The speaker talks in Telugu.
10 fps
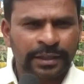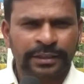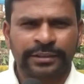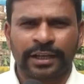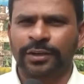
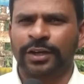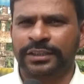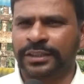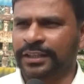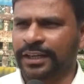ఏం చేయాలో
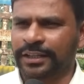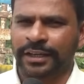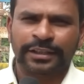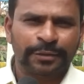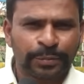అర్థం కాక
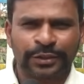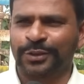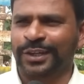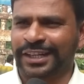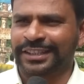ఏం
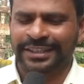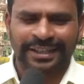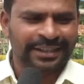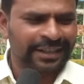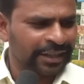పీక్కోవాలో అర్థం
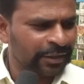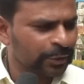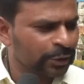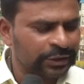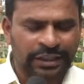కాక
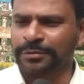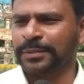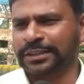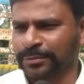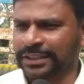వీళ్ళు
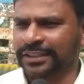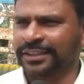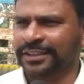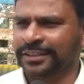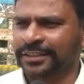అయ్యి
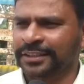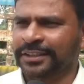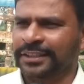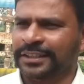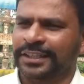
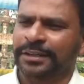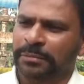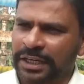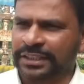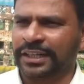ఏం
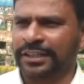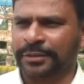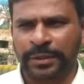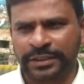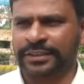
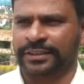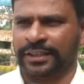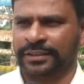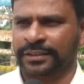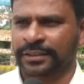మాట్లాడలేని పరిస్థితి
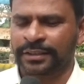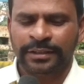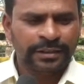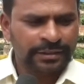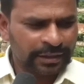వాళ్ళది
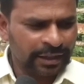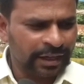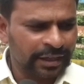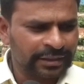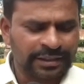ఎలా
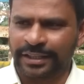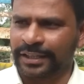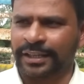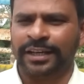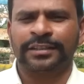అంటే
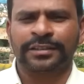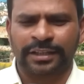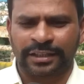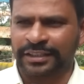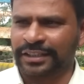
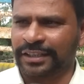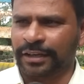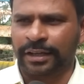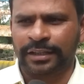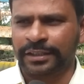అంటారు కదండి
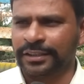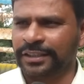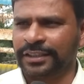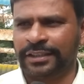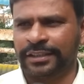ఆల్రెడీ
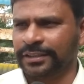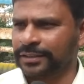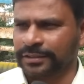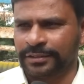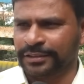
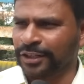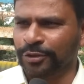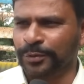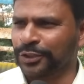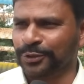
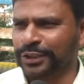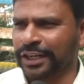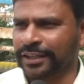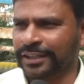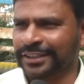నడుమిరుగుంది
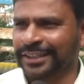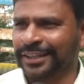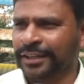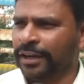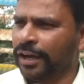నక్కకి
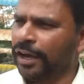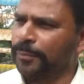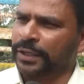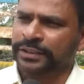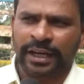ఆ
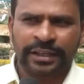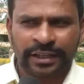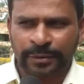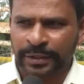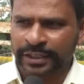పైన
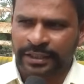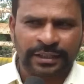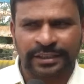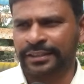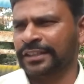తాటికాయ పడిన
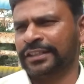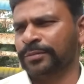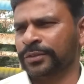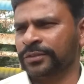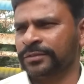కథ ఇందండి
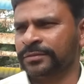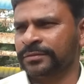ఇప్పుడు